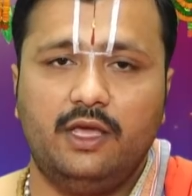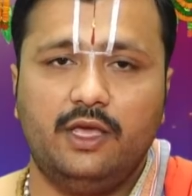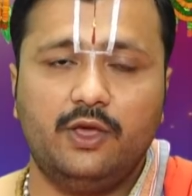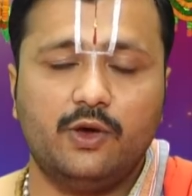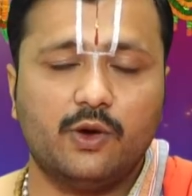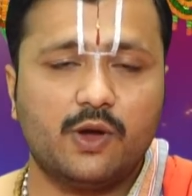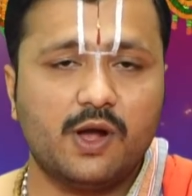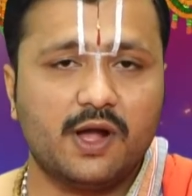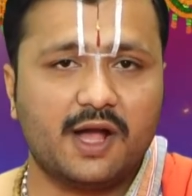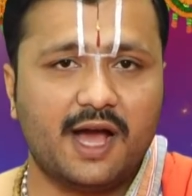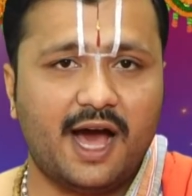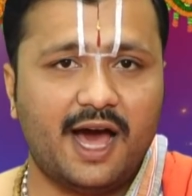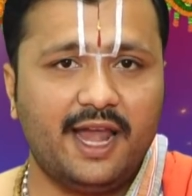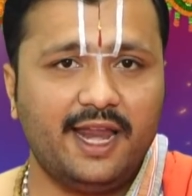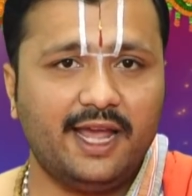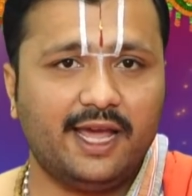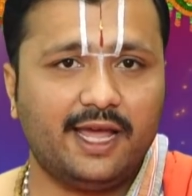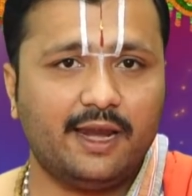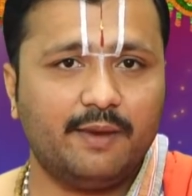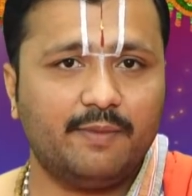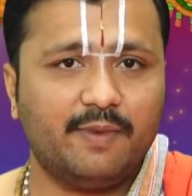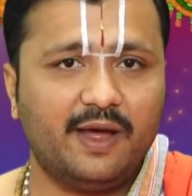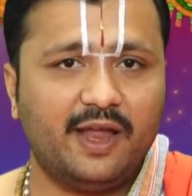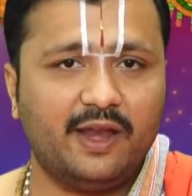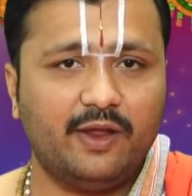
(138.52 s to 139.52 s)
ఈ యొక్క
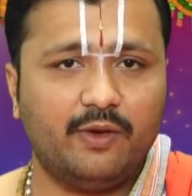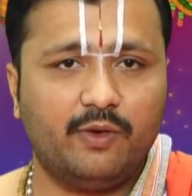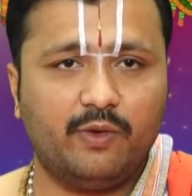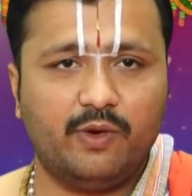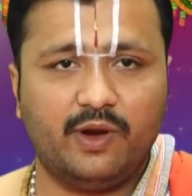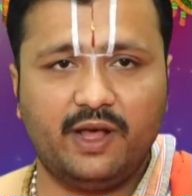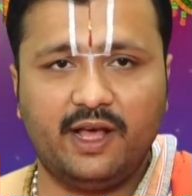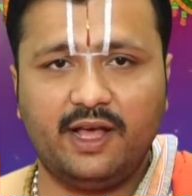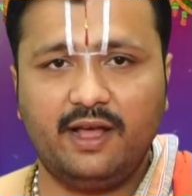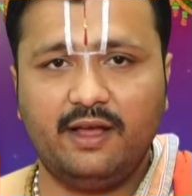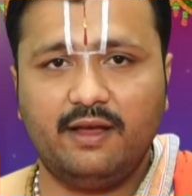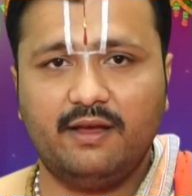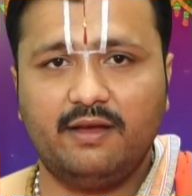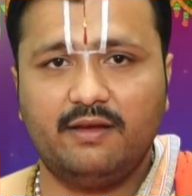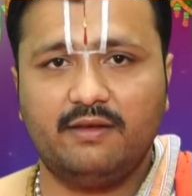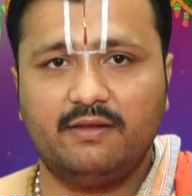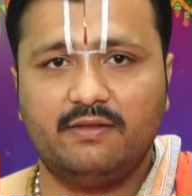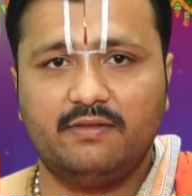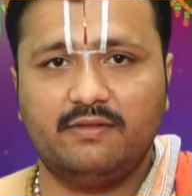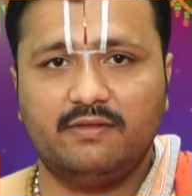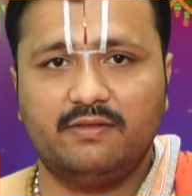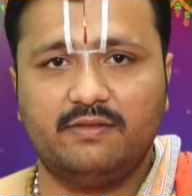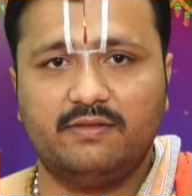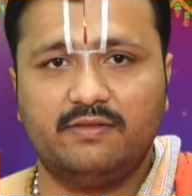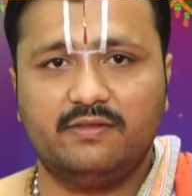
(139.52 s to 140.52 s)
కార్యక్రమానికి కూడా
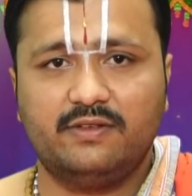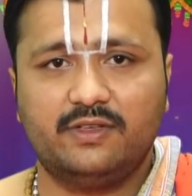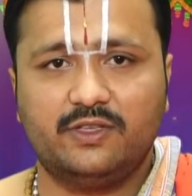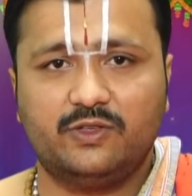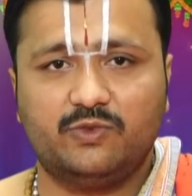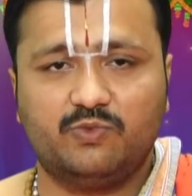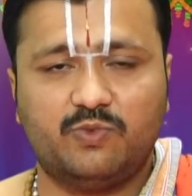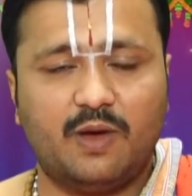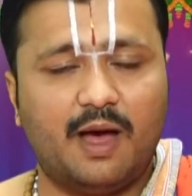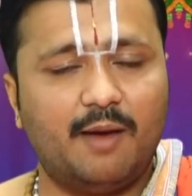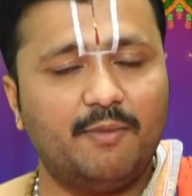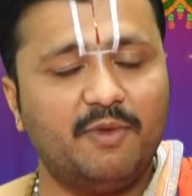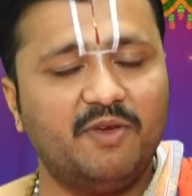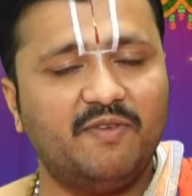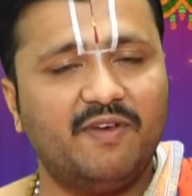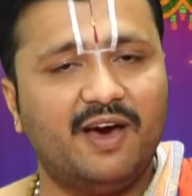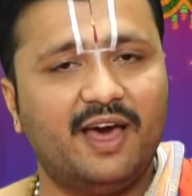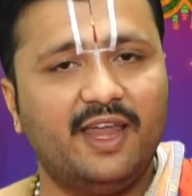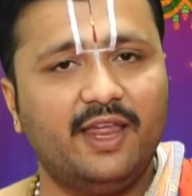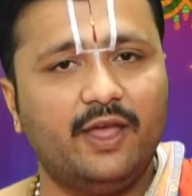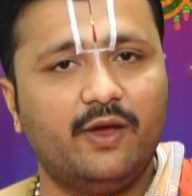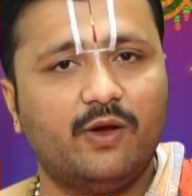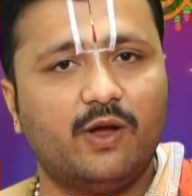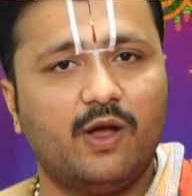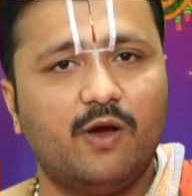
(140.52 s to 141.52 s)

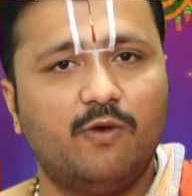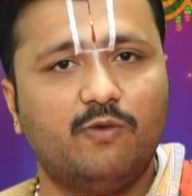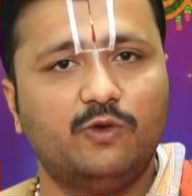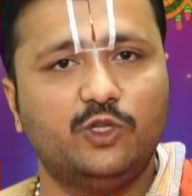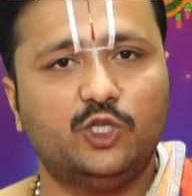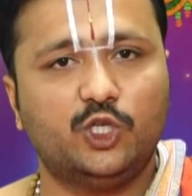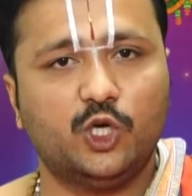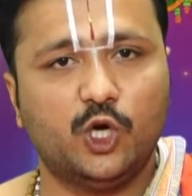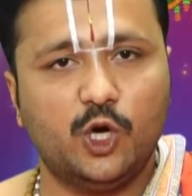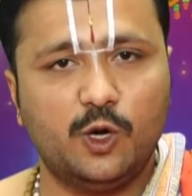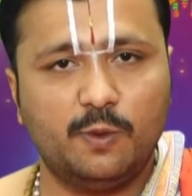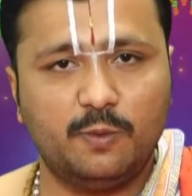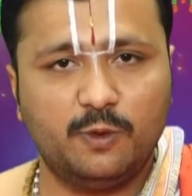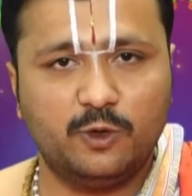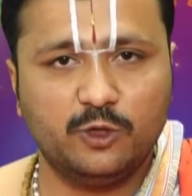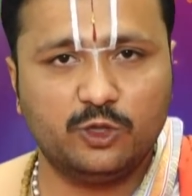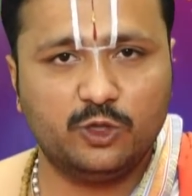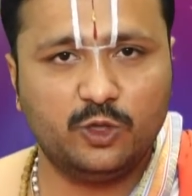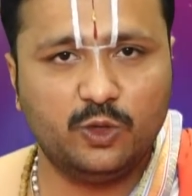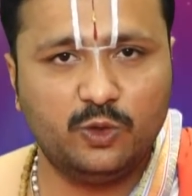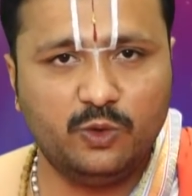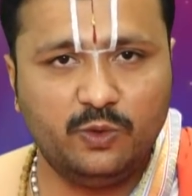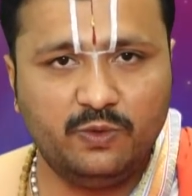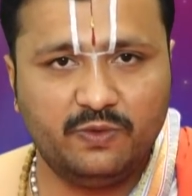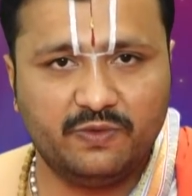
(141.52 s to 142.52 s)
స్వామివారి యొక్క
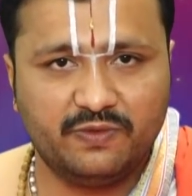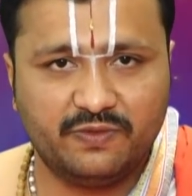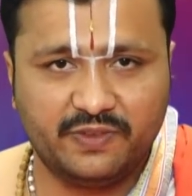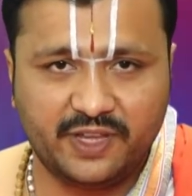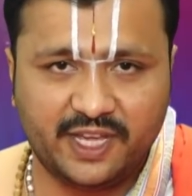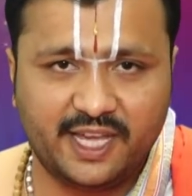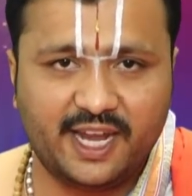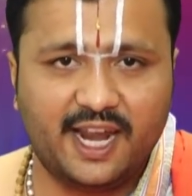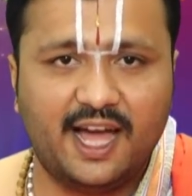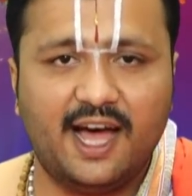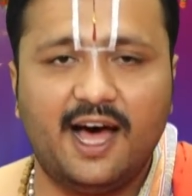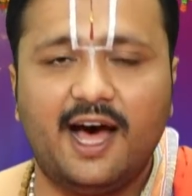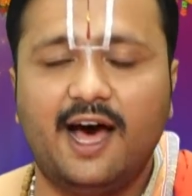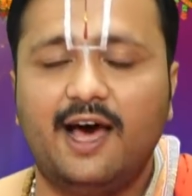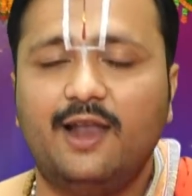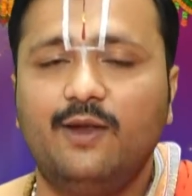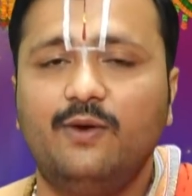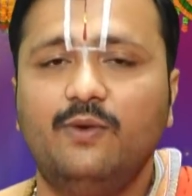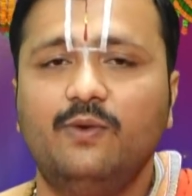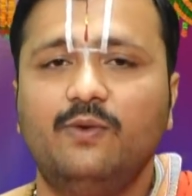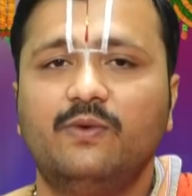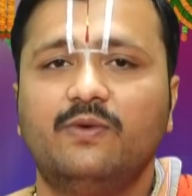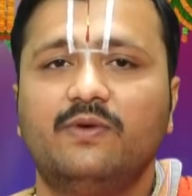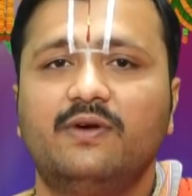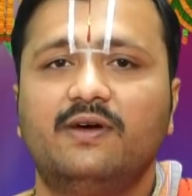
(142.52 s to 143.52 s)
ఉత్సవమూర్తులు
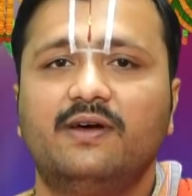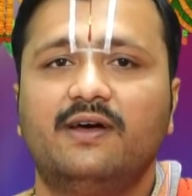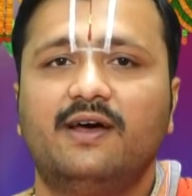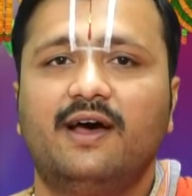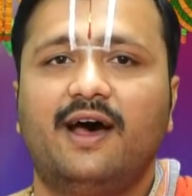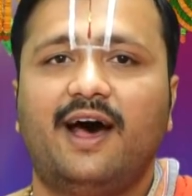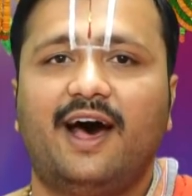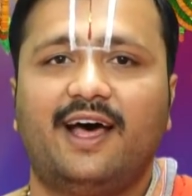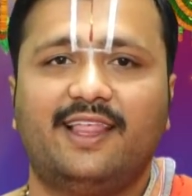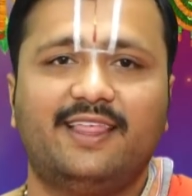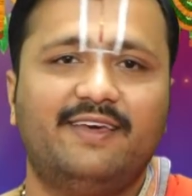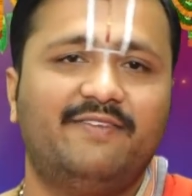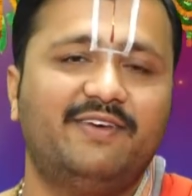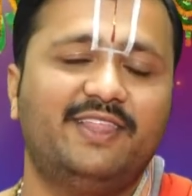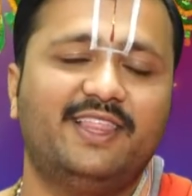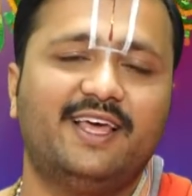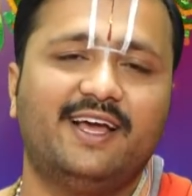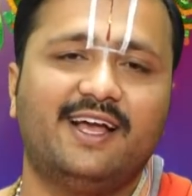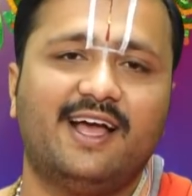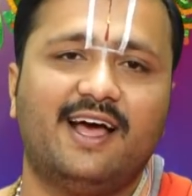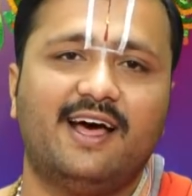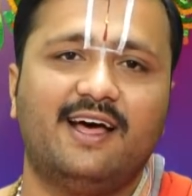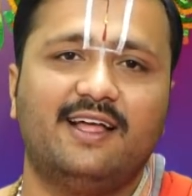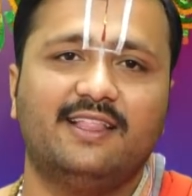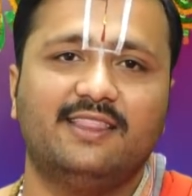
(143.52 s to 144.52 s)
విగ్రహాలు
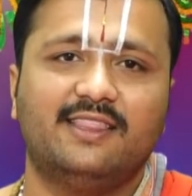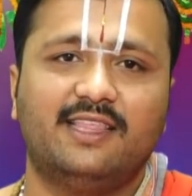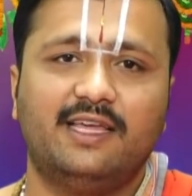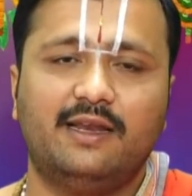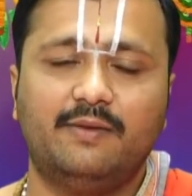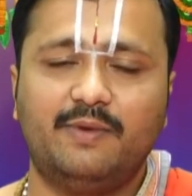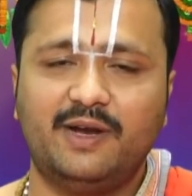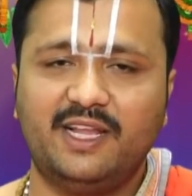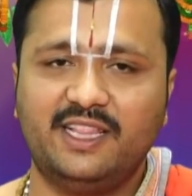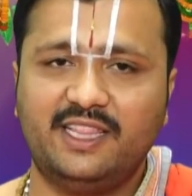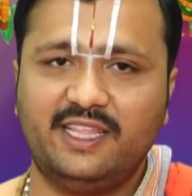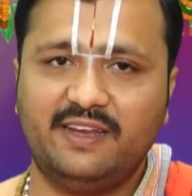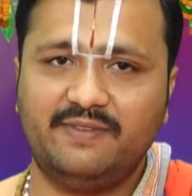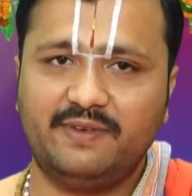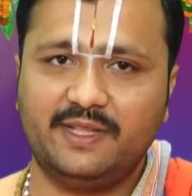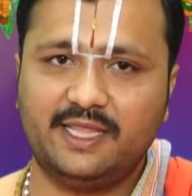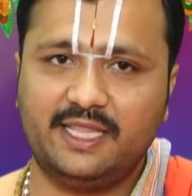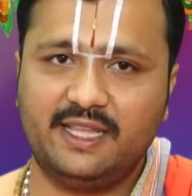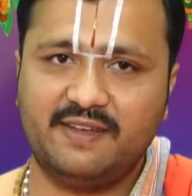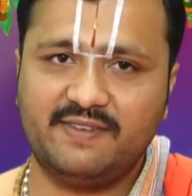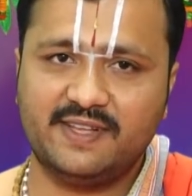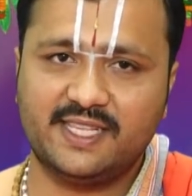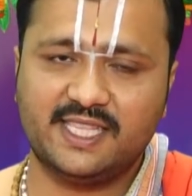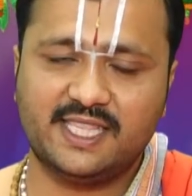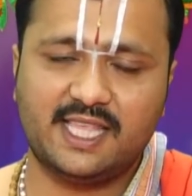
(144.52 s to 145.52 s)
అదేవిధంగా తిరుమల తిరుపతి
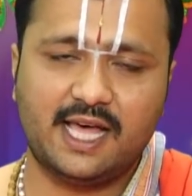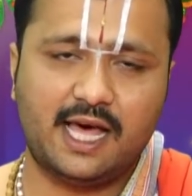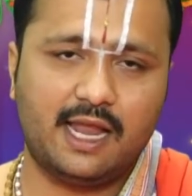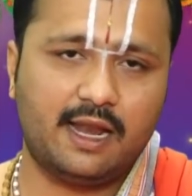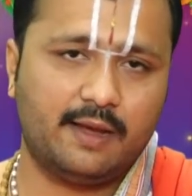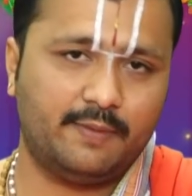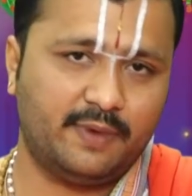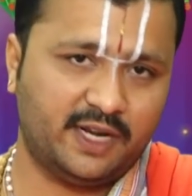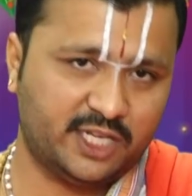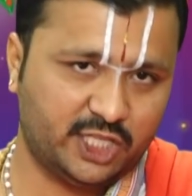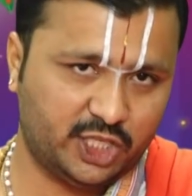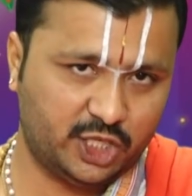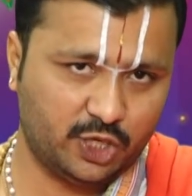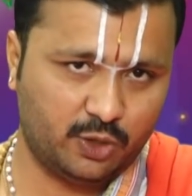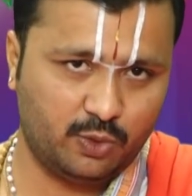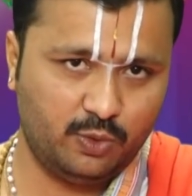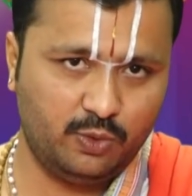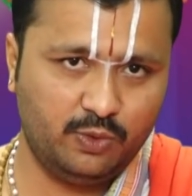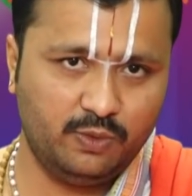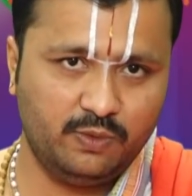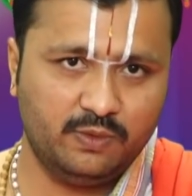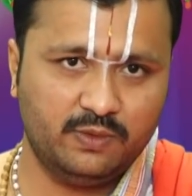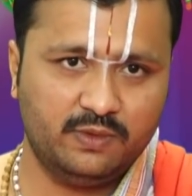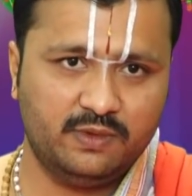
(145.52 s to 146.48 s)
దేవస్థాన అర్చకులు